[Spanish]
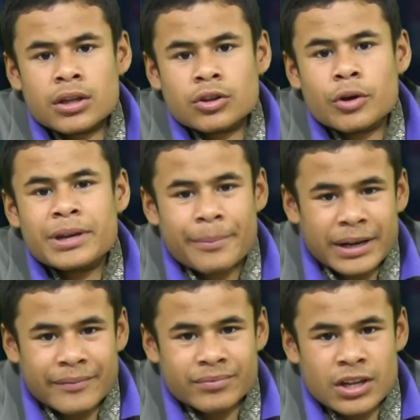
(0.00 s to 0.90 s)

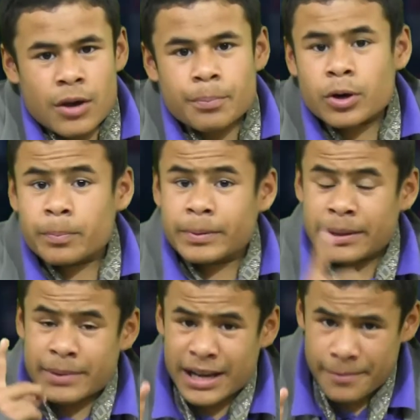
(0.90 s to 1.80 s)
Noviembre. Por
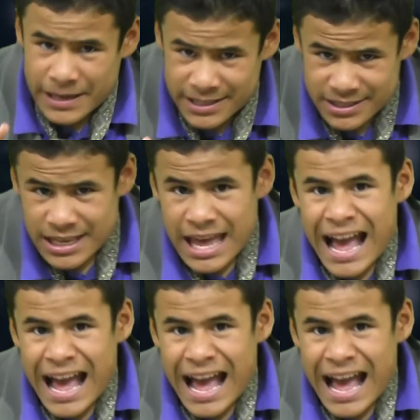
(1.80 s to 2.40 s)
primera vez,